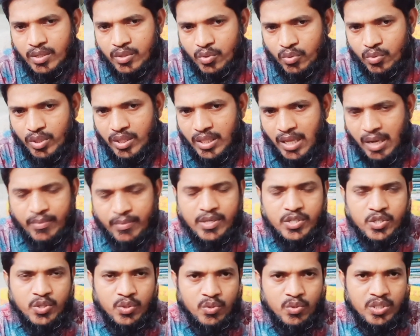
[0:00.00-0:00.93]
দুধ নামার
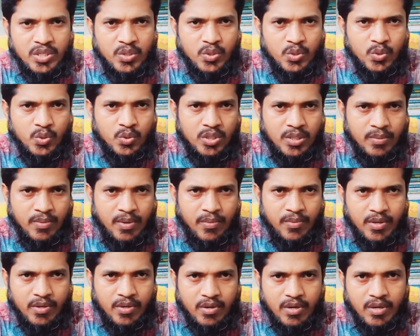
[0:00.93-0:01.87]
জন্য যে ওষুধটা
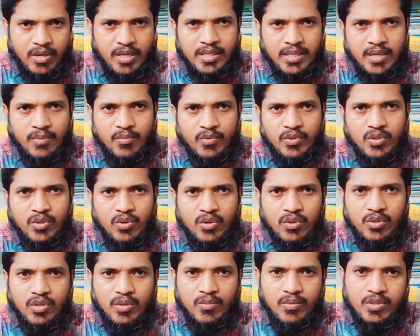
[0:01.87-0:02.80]
ব্যবহার করা হয় তার মধ্যে
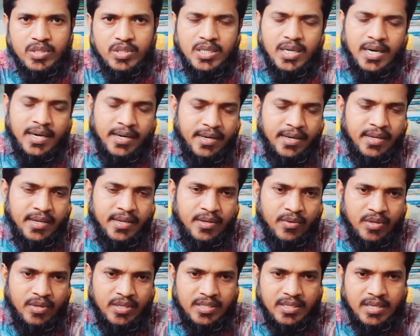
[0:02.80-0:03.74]
অন্যতম হচ্ছে
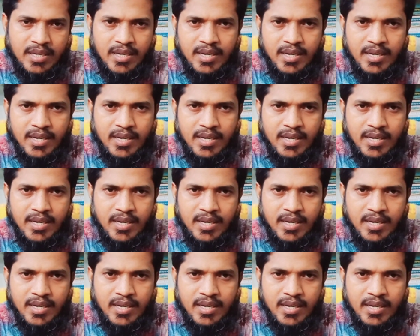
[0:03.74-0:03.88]
আর্টিকেউরেন্স